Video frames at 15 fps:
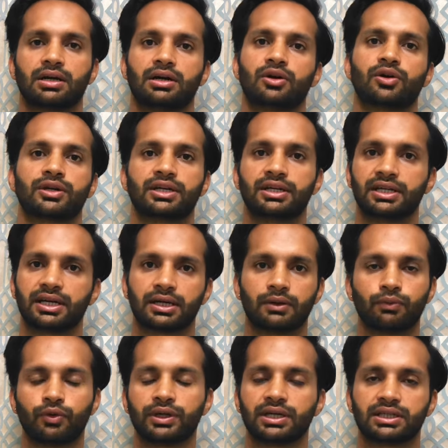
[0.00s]
और इंडिया का
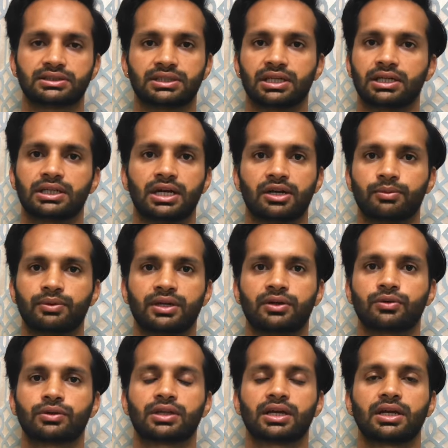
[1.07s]
वही अस्सी हज़ार रुपया
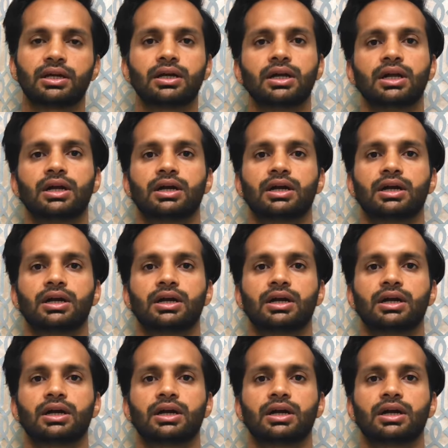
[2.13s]
होता है